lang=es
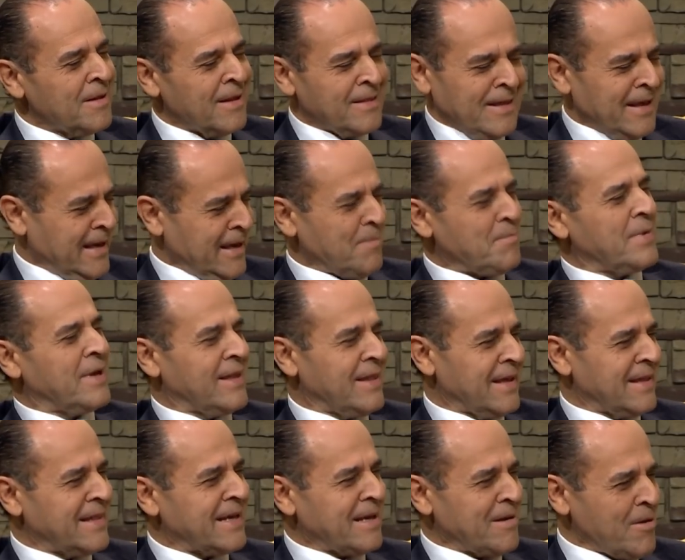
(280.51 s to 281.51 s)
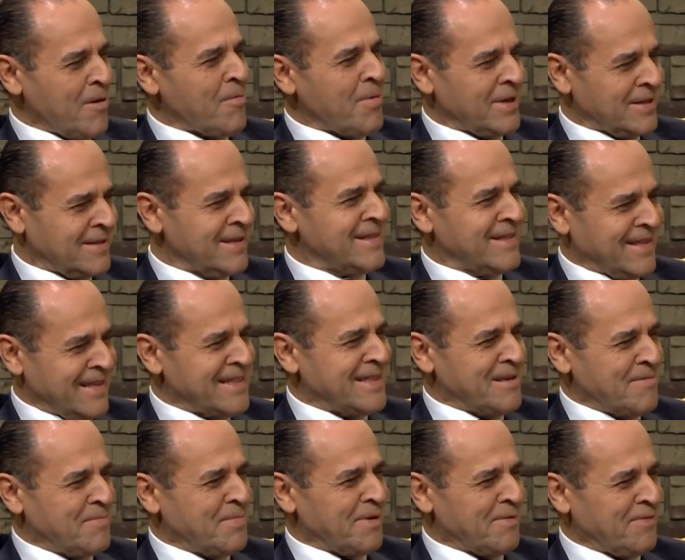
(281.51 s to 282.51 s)
déjame, ver si
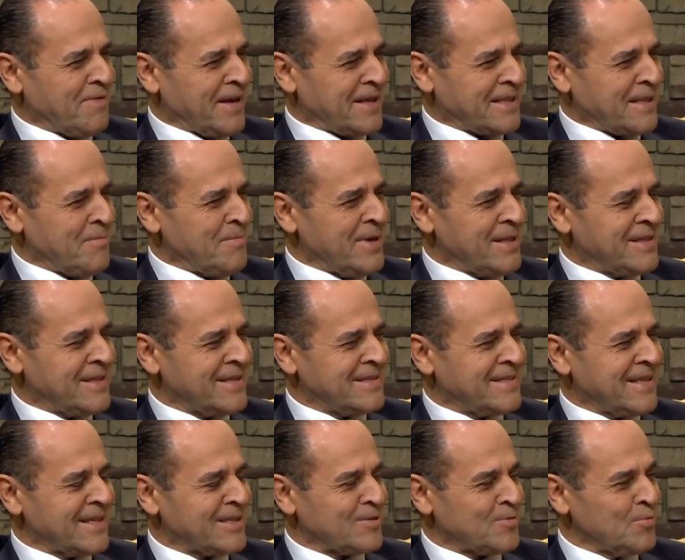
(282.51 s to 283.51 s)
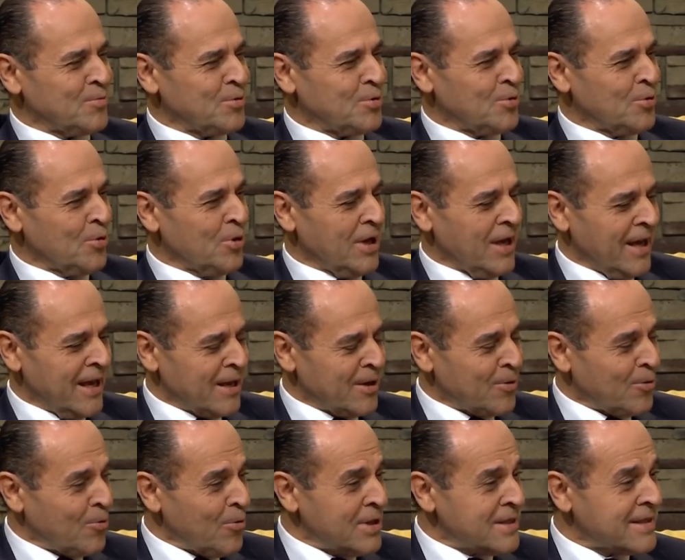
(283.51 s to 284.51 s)
entendí perfectamente este asunto.
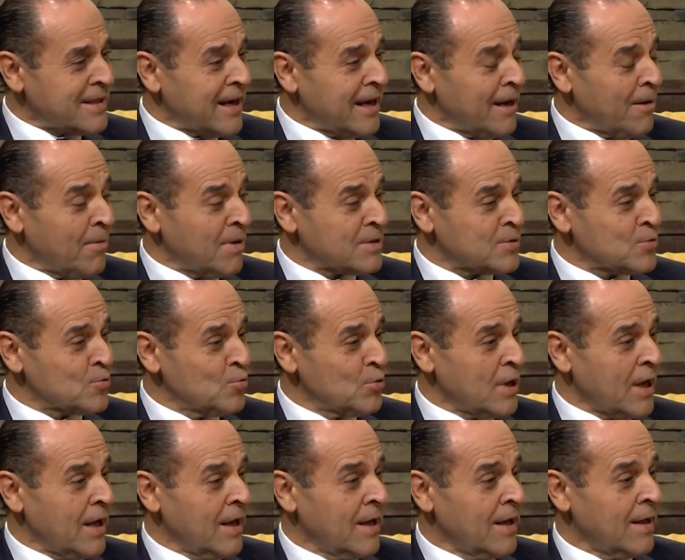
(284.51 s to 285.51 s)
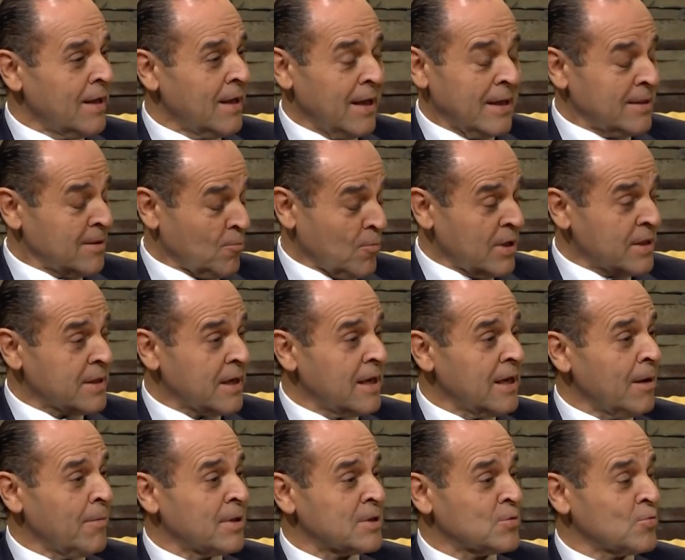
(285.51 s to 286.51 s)
Encuentra la basura, encuentra
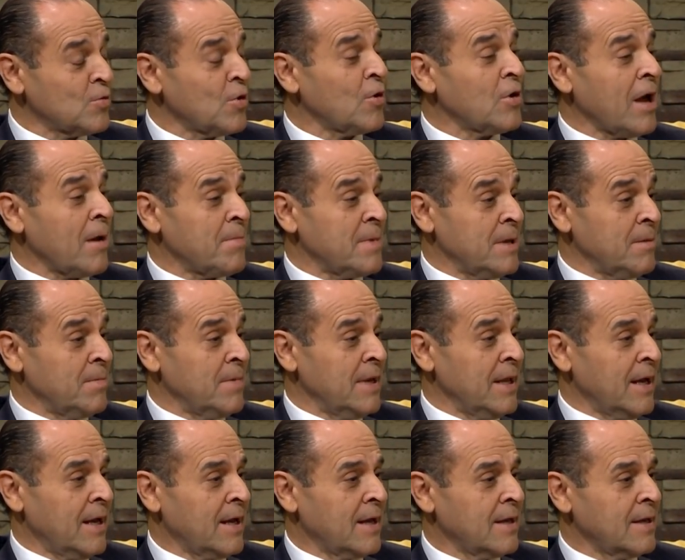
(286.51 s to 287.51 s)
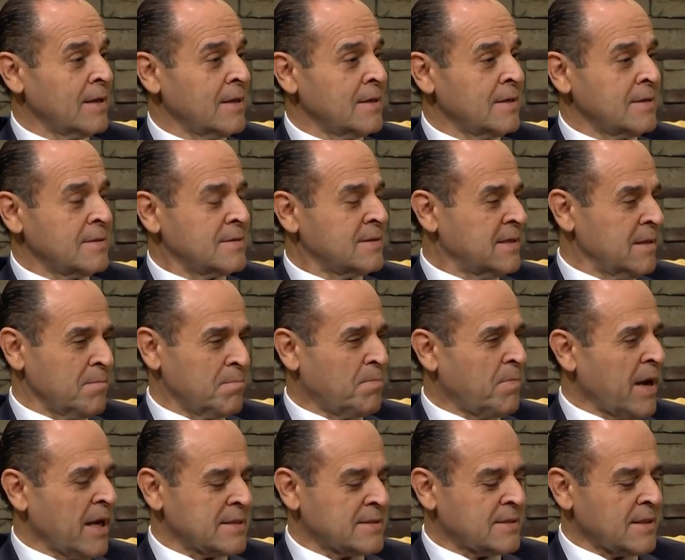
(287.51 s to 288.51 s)
en la basura una Biblia sin
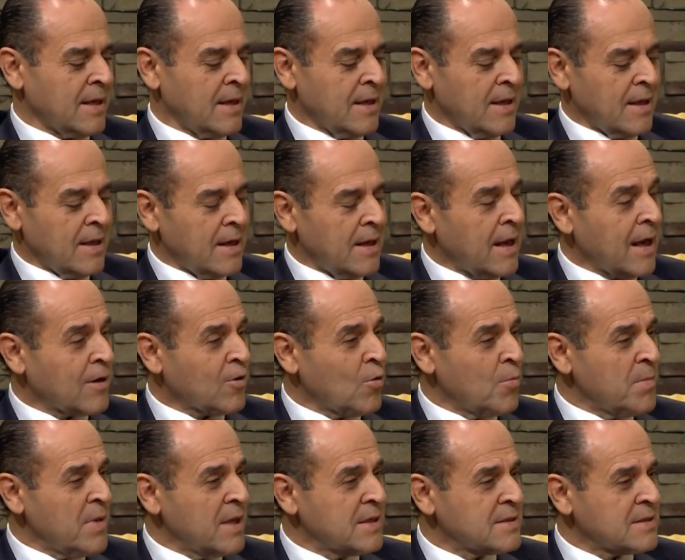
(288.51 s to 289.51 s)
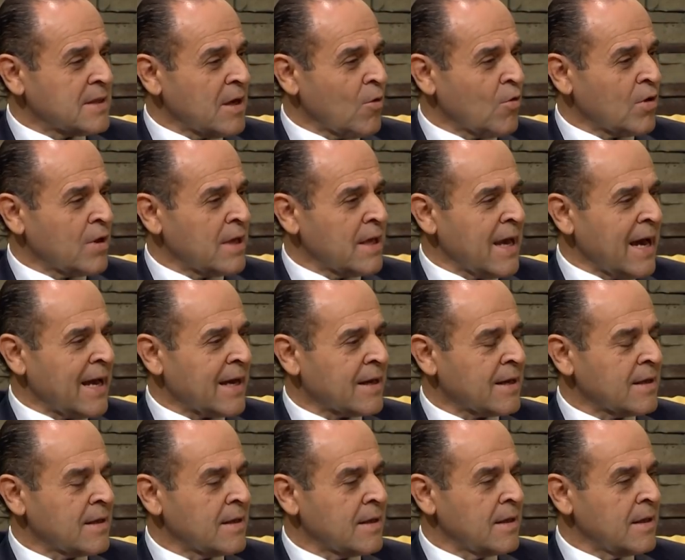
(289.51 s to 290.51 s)
pasta, la comienza a
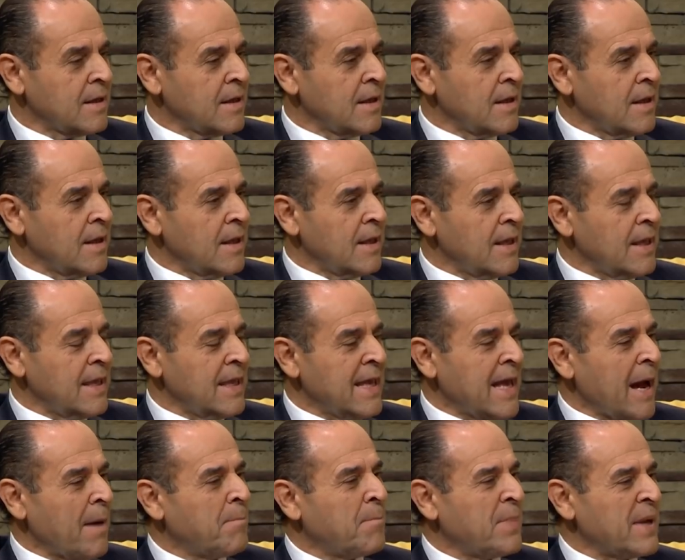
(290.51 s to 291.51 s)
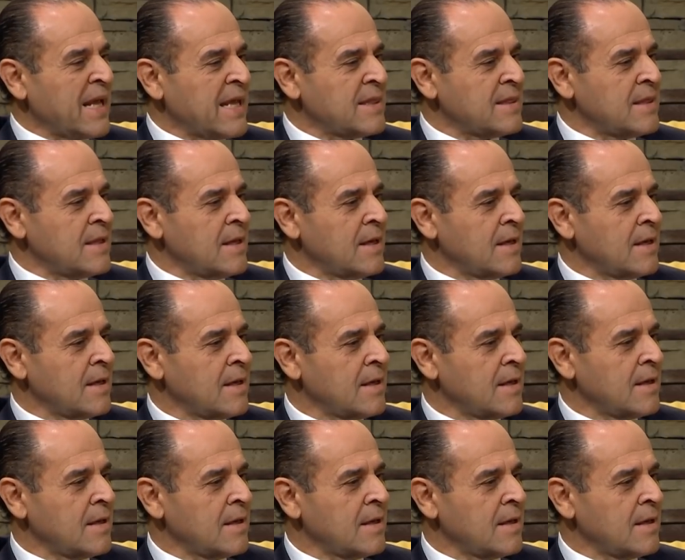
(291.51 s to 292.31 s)
hojear sí. y aprende.